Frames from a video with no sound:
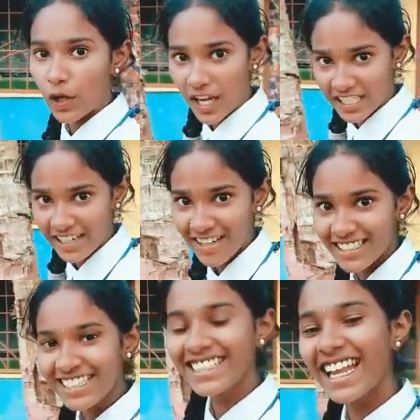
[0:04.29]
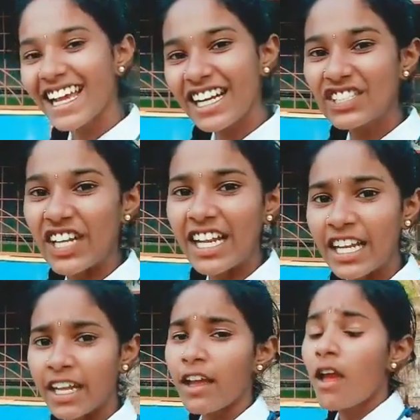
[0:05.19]
తాలూకా సిరివంట జిల్లా
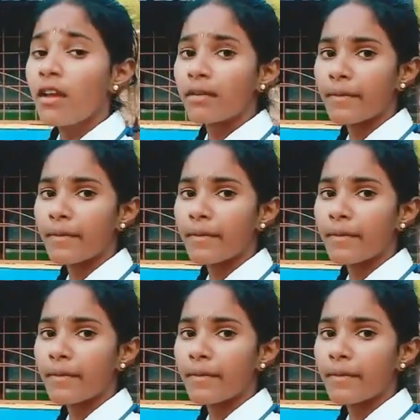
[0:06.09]
గడ్చిరెల్లి